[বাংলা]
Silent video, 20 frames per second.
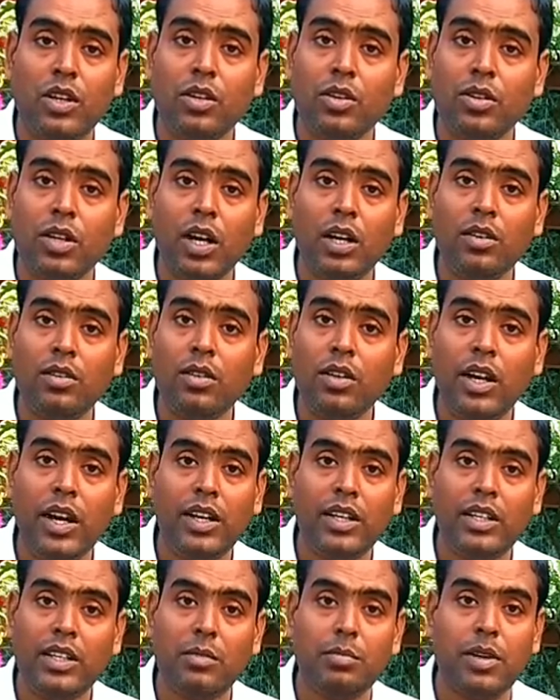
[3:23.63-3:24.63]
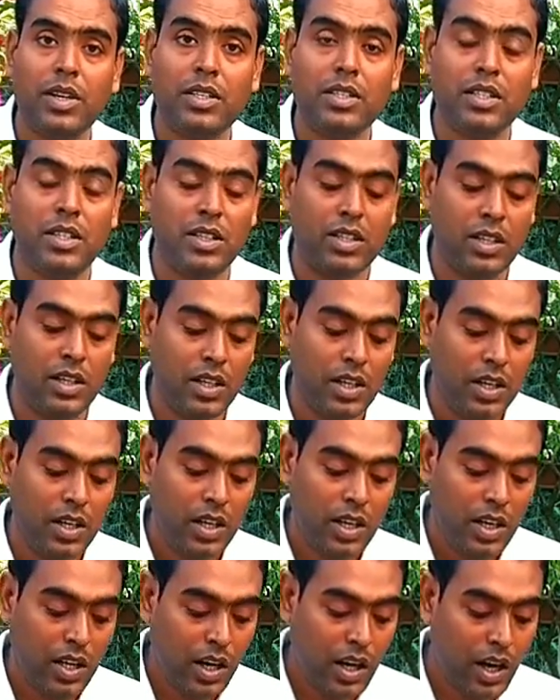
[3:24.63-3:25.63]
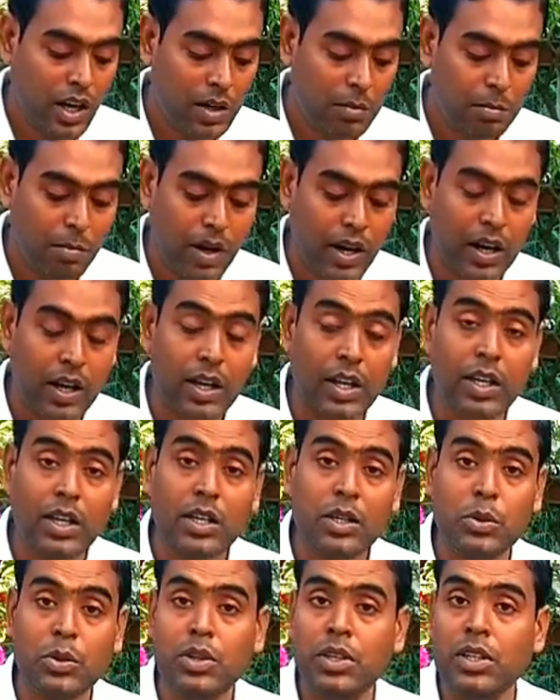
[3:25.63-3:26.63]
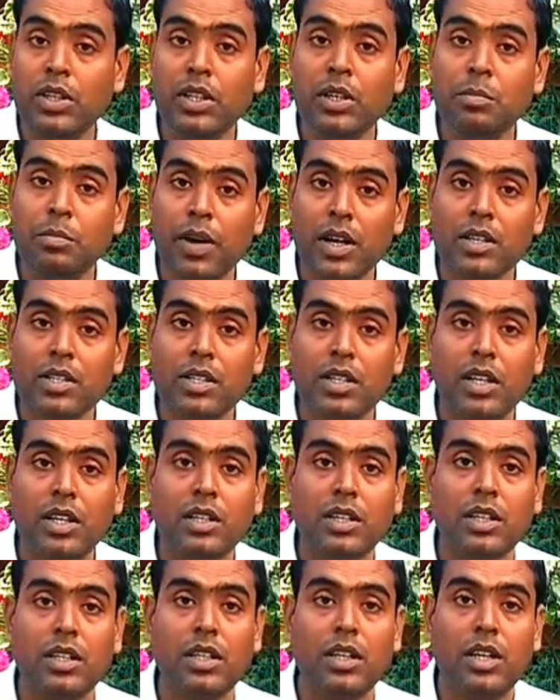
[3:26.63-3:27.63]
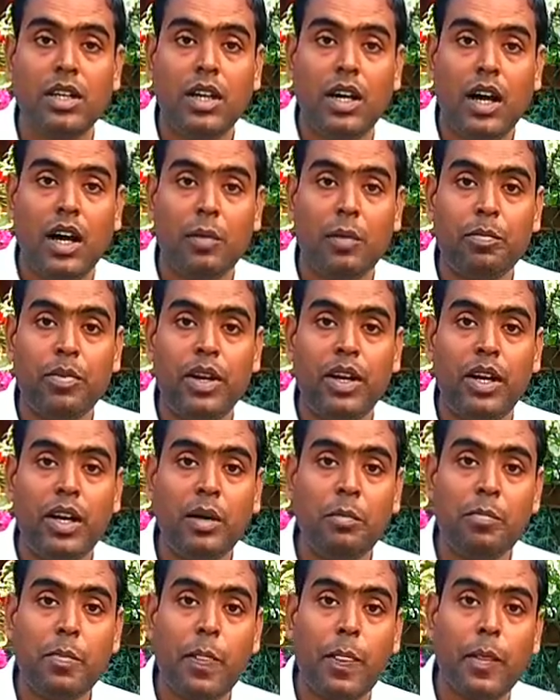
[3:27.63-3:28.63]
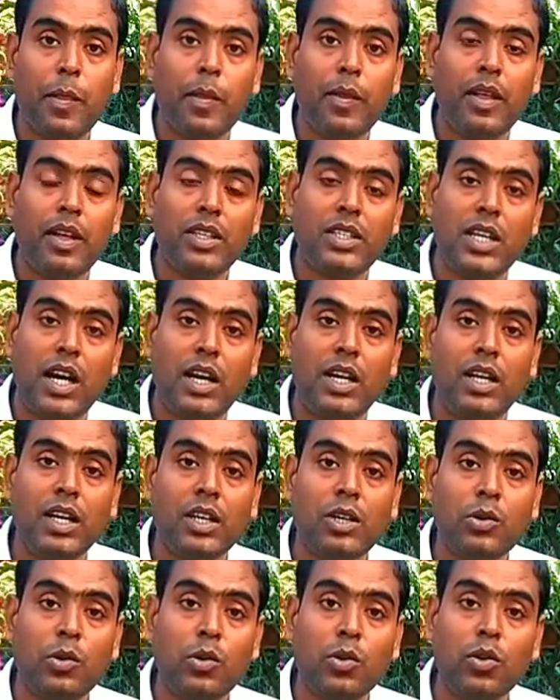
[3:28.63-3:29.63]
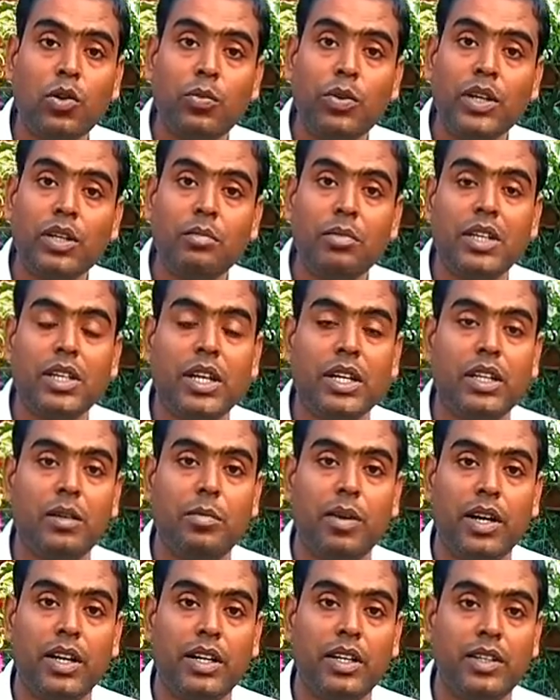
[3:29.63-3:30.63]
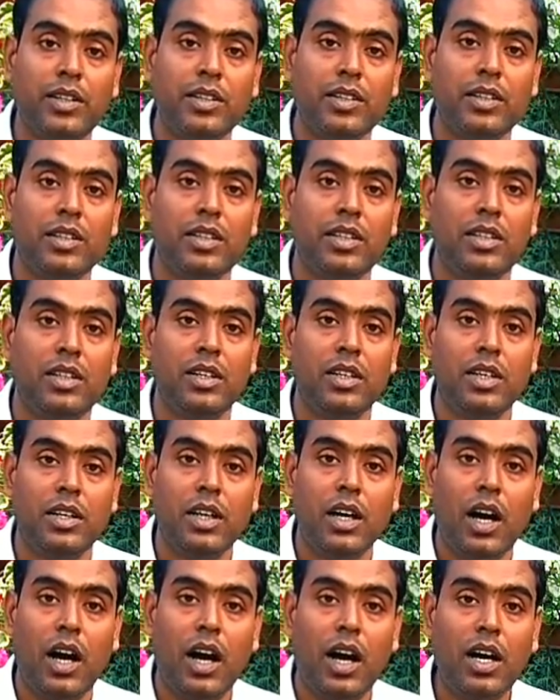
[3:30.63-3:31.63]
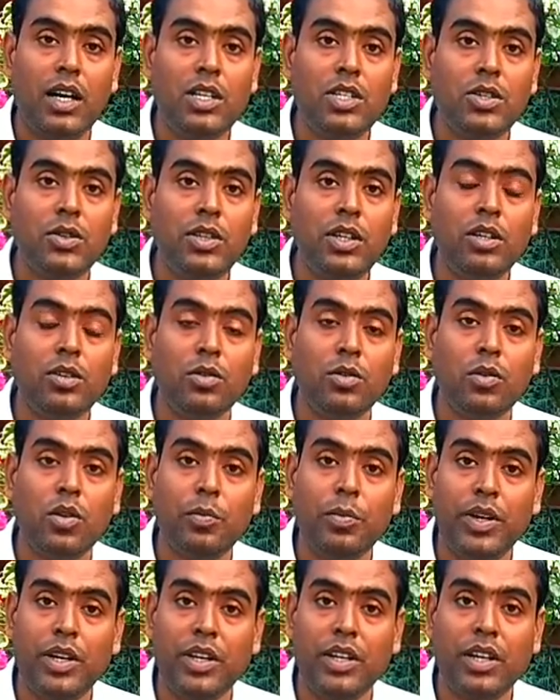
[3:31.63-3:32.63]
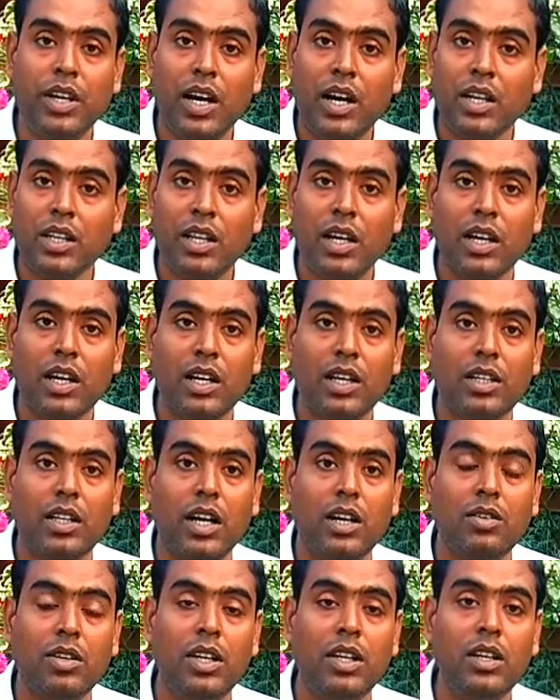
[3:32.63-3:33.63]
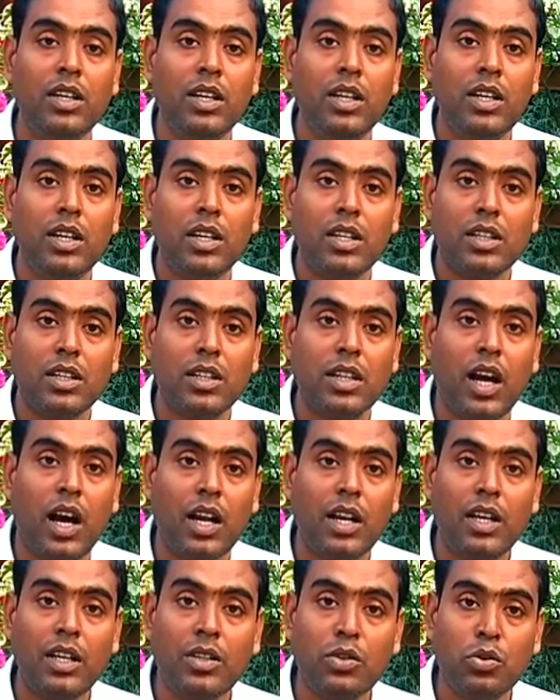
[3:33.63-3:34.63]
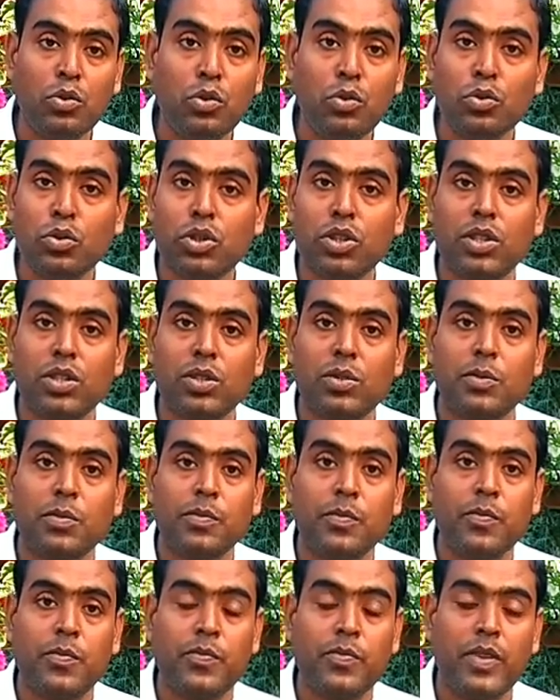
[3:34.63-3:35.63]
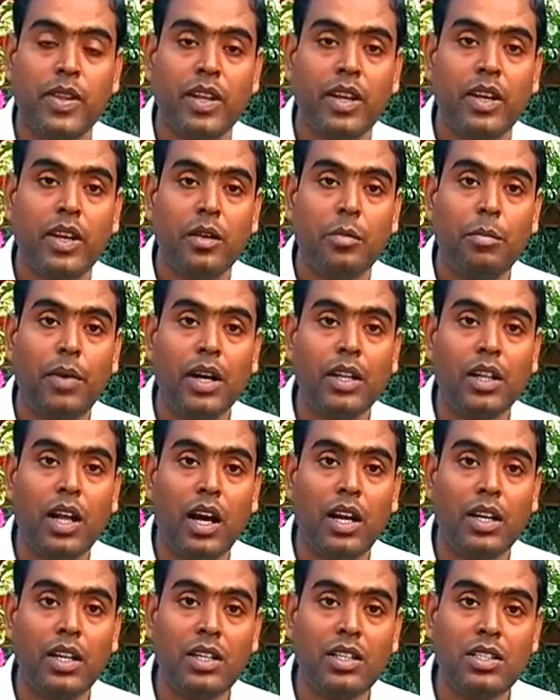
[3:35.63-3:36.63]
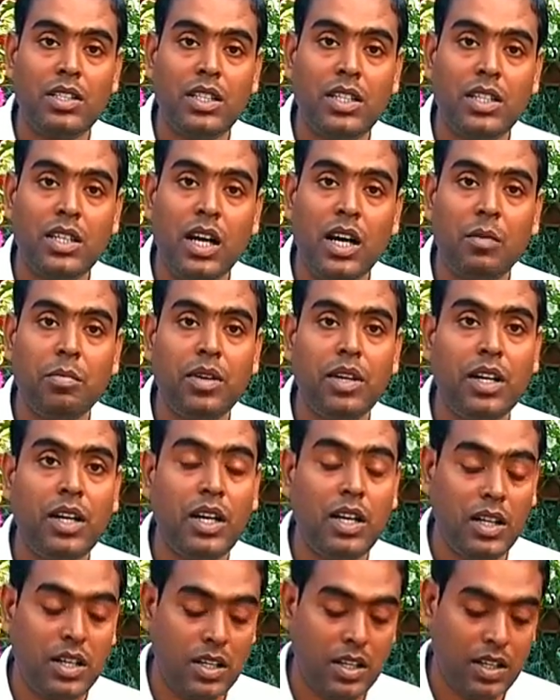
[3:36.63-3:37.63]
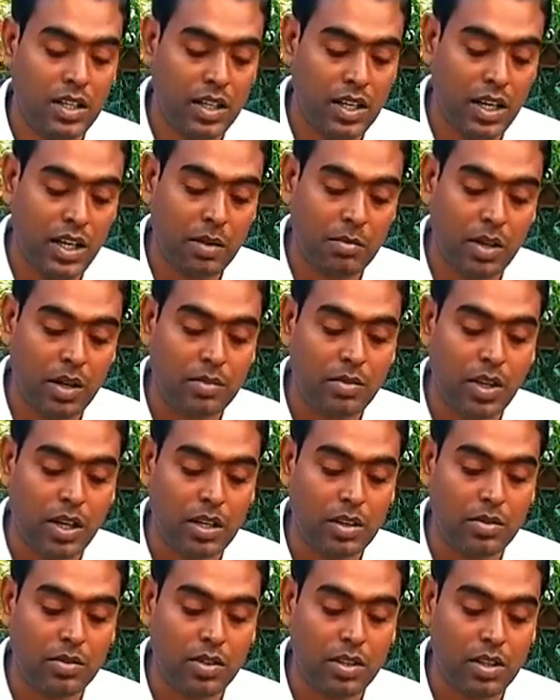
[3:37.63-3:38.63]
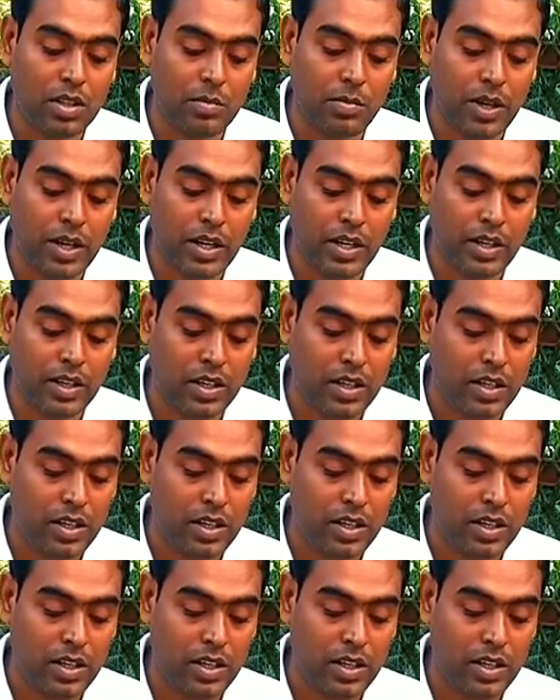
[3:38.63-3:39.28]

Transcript: টোটাল হলো এইটি পারসেন্ট আর বাকি টোয়েন্টি পারসেন্ট আপনারা চাইলে কোকোপিট মেশাতে পারেন আর যদি কোকোপিট না থাকে তাহলে ধানের তুষ বা ধানের চিটা আপনারা এখানে ব্যবহার করতে পারেন